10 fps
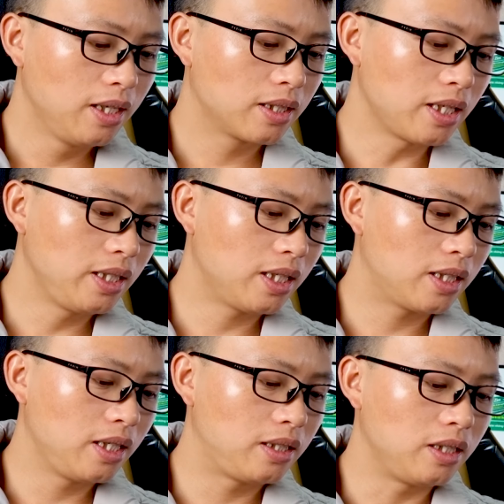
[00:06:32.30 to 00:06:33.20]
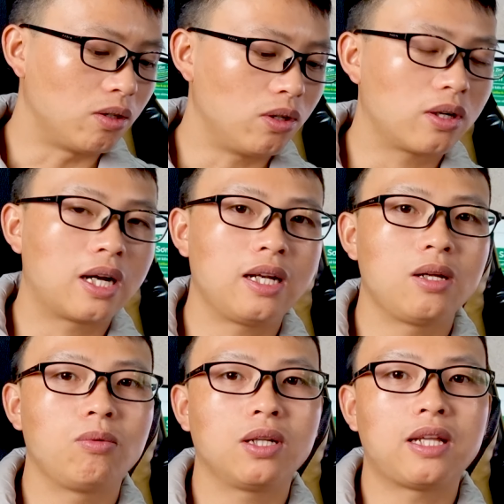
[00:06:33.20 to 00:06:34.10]
Tất nhiên thì chỉ có các
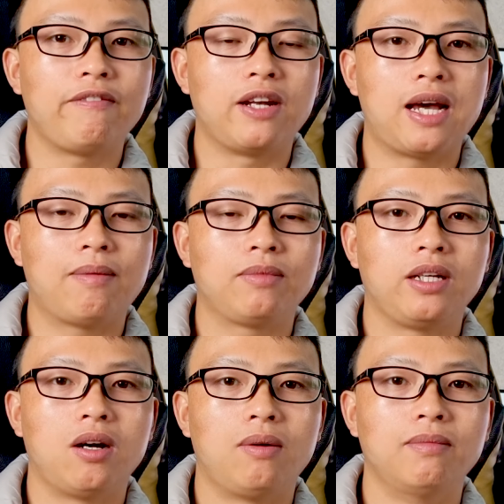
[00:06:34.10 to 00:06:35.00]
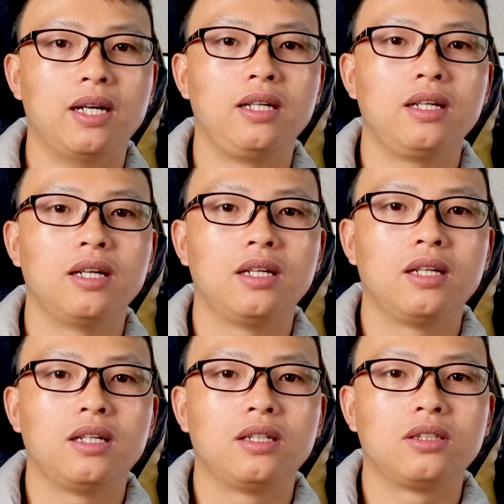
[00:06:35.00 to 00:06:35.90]
network tại Việt Nam thì họ mới
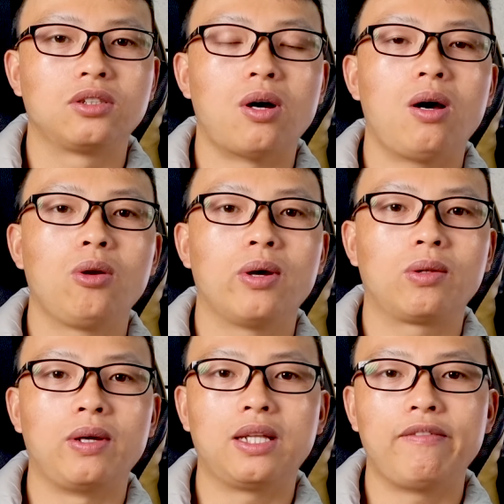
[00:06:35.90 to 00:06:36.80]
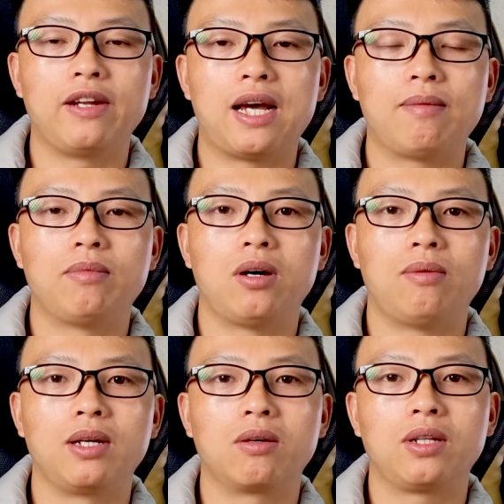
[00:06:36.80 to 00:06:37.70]
rõ luật thuế tại Việt Nam, họ
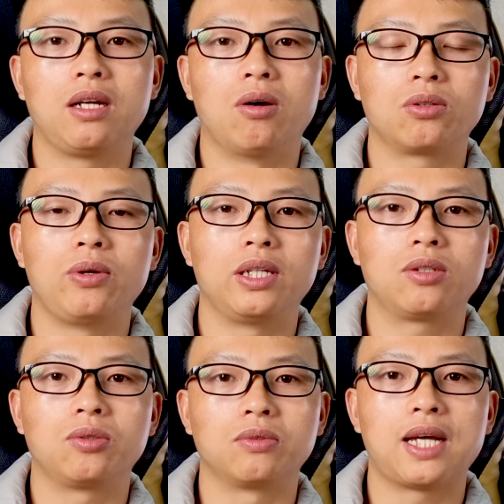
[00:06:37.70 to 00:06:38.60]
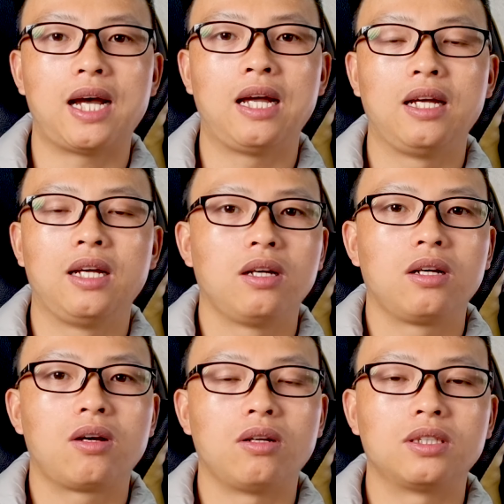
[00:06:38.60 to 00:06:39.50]
mới có thể đóng thuế cho chúng ta.
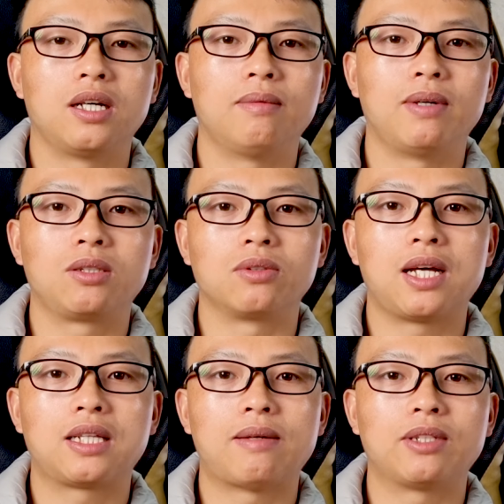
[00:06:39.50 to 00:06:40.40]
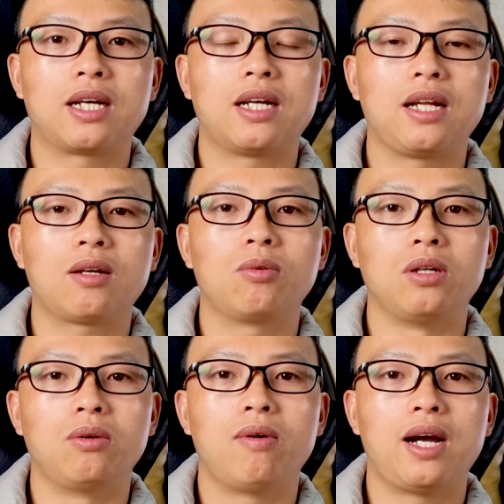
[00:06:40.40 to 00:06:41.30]
Còn trường hợp mà chúng ta tham gia các net của
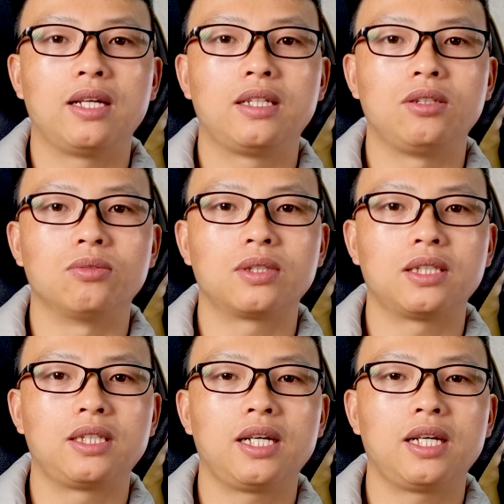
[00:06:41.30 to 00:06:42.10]
nước ngoài thì chúng ta